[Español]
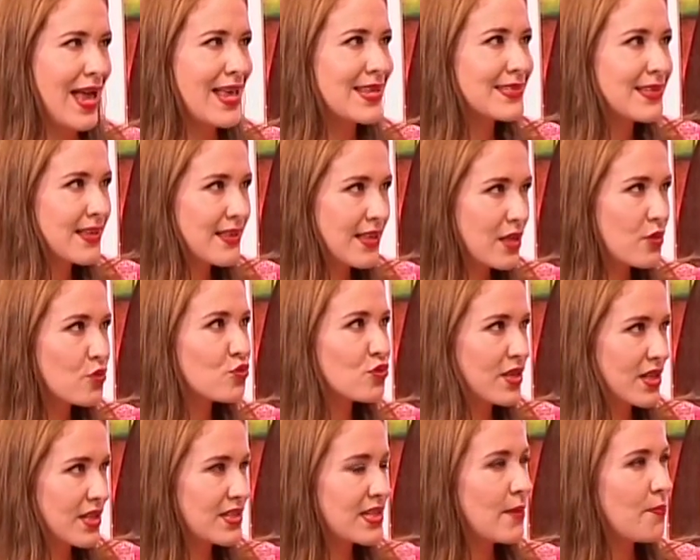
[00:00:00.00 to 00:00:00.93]
A esa edad
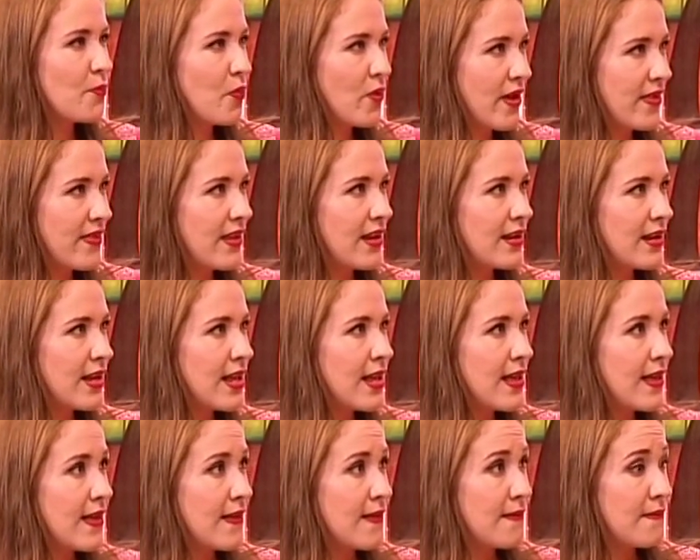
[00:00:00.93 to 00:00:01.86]
ustedes ya pueden
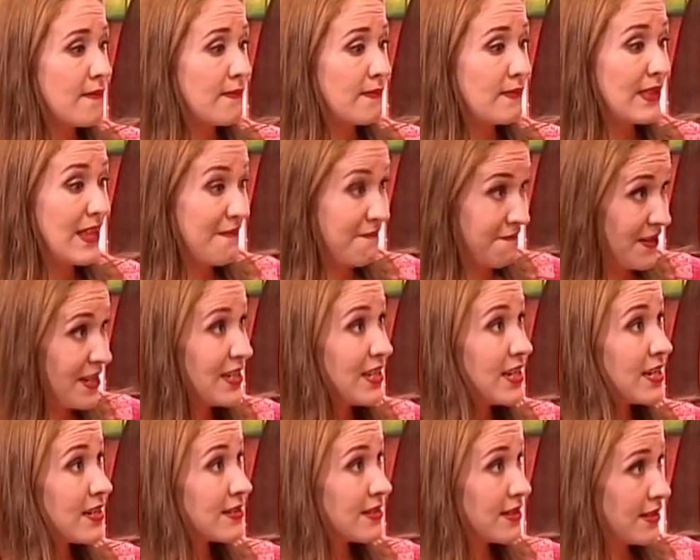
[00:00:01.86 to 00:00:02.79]

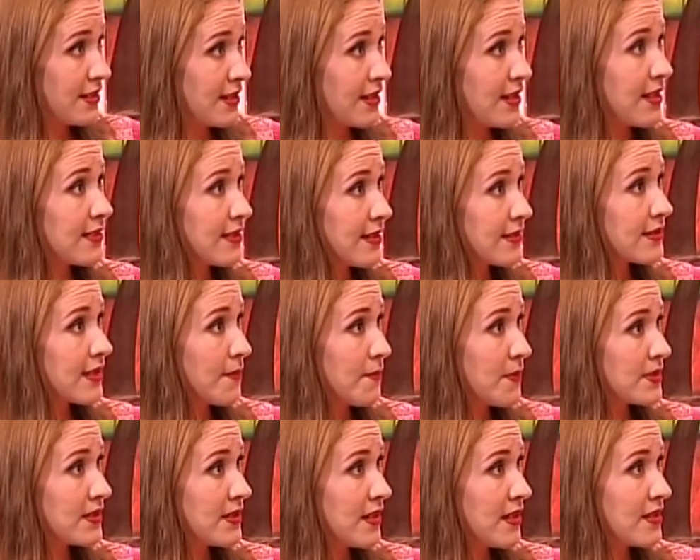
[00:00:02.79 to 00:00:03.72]
definir si tiene altas
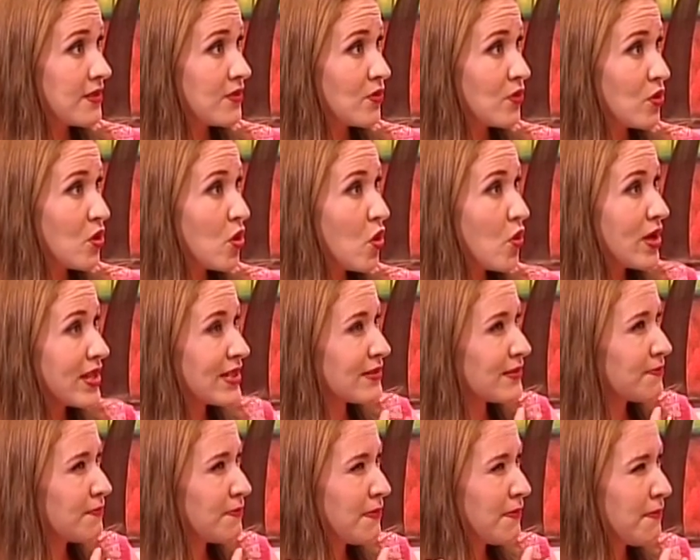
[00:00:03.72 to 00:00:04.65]
capacidades o no, o
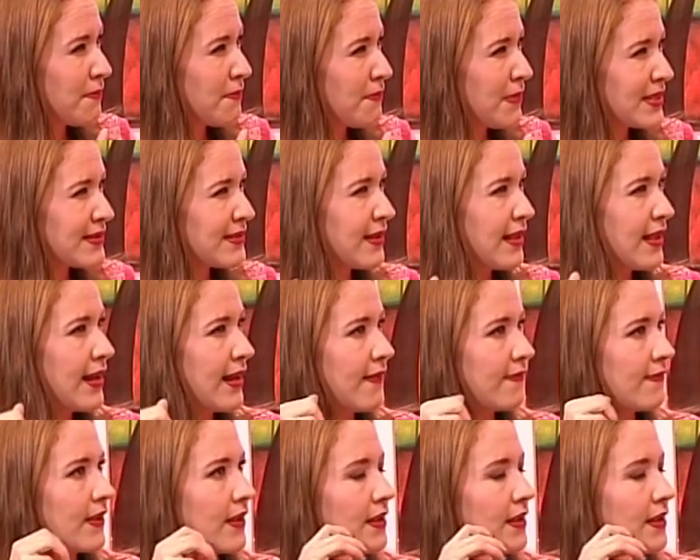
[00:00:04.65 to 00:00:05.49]
es más adelante?